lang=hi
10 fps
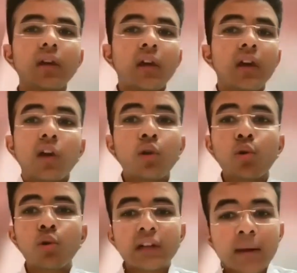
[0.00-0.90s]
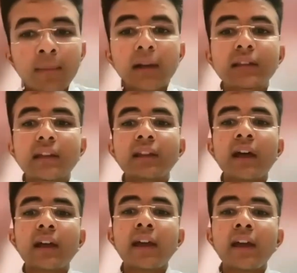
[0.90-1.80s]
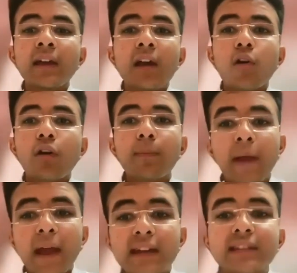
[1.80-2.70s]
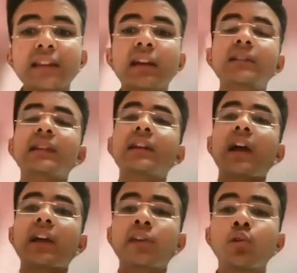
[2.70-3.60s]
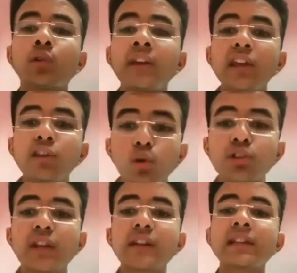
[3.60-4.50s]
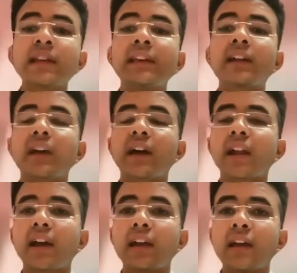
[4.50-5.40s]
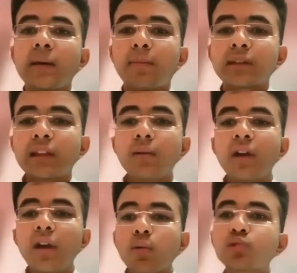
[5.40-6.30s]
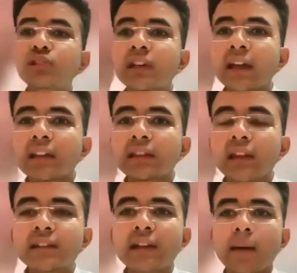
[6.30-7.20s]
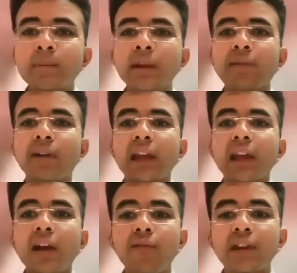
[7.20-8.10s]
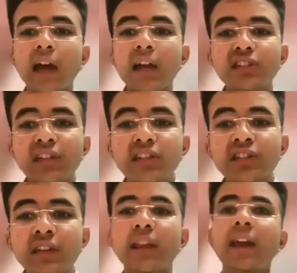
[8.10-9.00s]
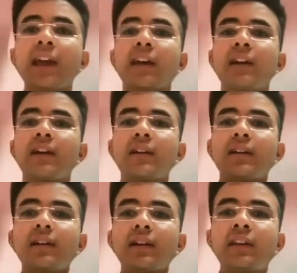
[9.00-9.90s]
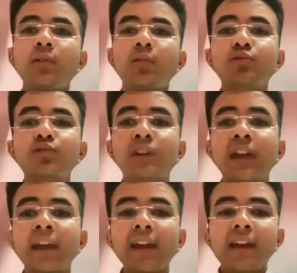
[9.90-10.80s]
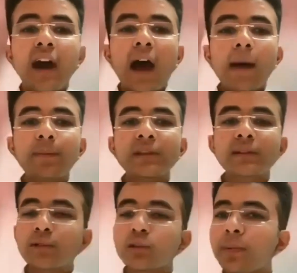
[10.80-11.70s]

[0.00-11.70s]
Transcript: क्रोध कम खतरनाक है और बैर ज्यादा खतरनाक है क्योंकि ये योजना से किया जा रहा है मतलब उसके अंदर सामने वाले का विनाश निश्चित है कि उसके आपने समझ